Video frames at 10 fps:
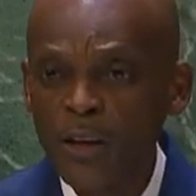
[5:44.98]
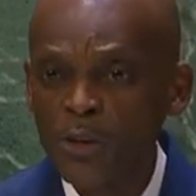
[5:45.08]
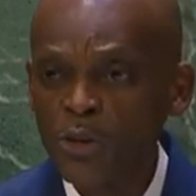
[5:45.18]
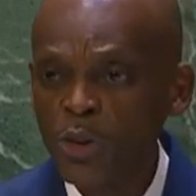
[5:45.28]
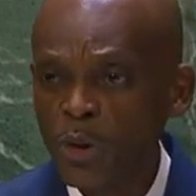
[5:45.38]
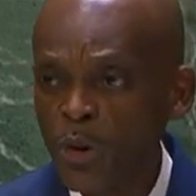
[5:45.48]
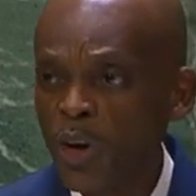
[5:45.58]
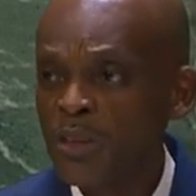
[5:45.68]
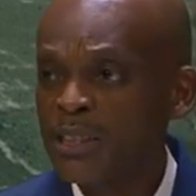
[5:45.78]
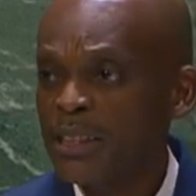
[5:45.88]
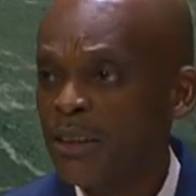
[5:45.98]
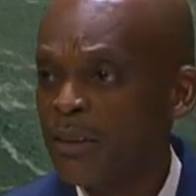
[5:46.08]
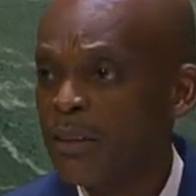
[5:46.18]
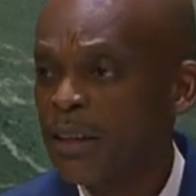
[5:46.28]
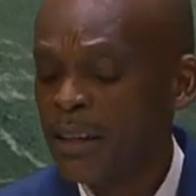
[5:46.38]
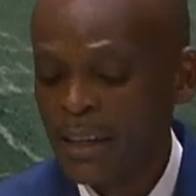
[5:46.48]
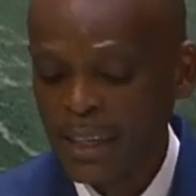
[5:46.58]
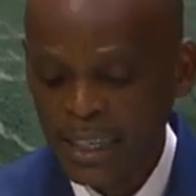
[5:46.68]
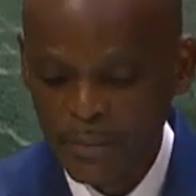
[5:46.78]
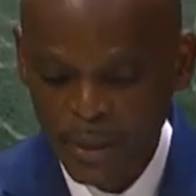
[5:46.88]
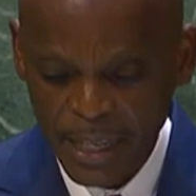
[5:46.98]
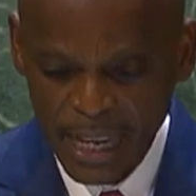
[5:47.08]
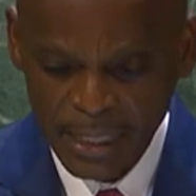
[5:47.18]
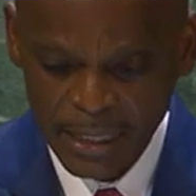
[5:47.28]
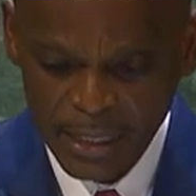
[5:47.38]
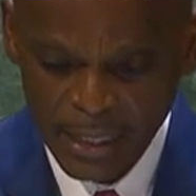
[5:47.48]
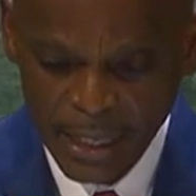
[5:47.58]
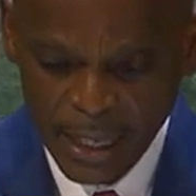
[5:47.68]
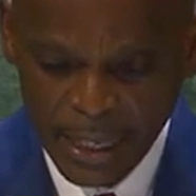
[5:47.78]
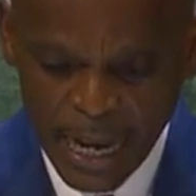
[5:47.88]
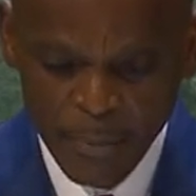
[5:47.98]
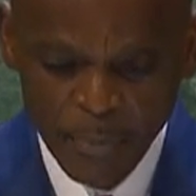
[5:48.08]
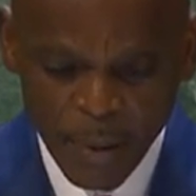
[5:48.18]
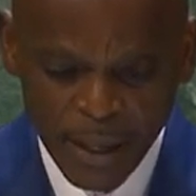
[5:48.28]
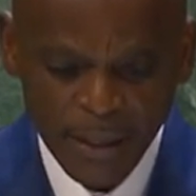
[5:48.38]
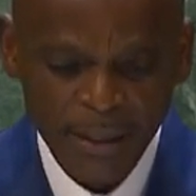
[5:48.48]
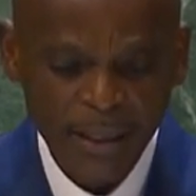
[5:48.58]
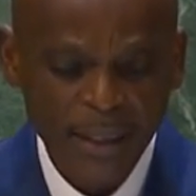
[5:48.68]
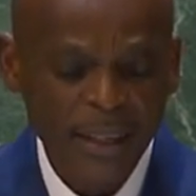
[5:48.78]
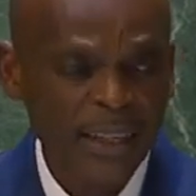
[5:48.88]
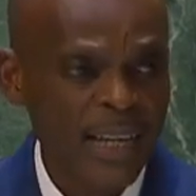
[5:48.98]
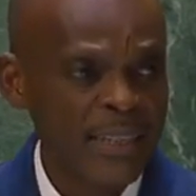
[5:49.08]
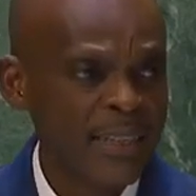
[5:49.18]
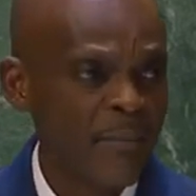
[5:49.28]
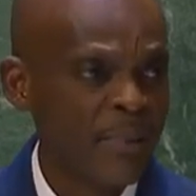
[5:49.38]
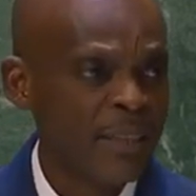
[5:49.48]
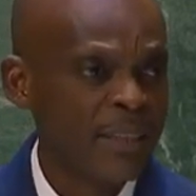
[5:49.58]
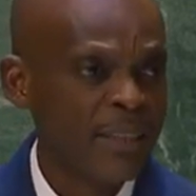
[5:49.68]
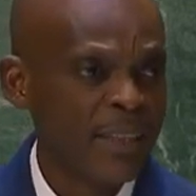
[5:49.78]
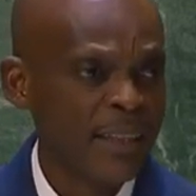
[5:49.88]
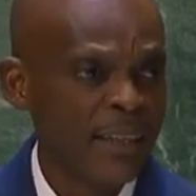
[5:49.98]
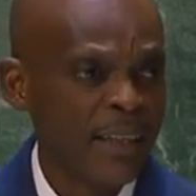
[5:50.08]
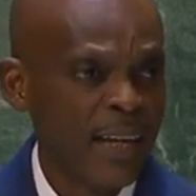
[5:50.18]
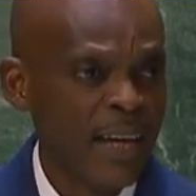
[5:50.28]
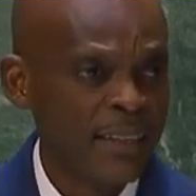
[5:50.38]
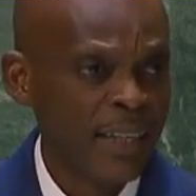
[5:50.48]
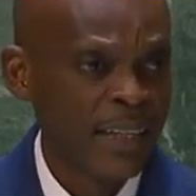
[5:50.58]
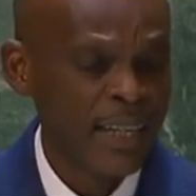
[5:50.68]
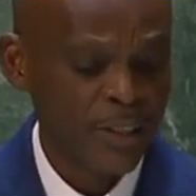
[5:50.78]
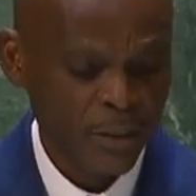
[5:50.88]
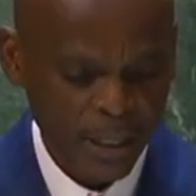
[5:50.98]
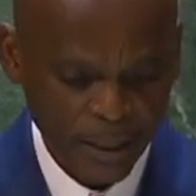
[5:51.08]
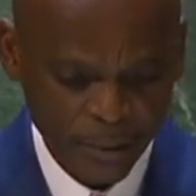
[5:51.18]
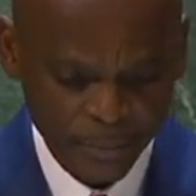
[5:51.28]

sur le continent qui menace la paix et la stabilité internationale.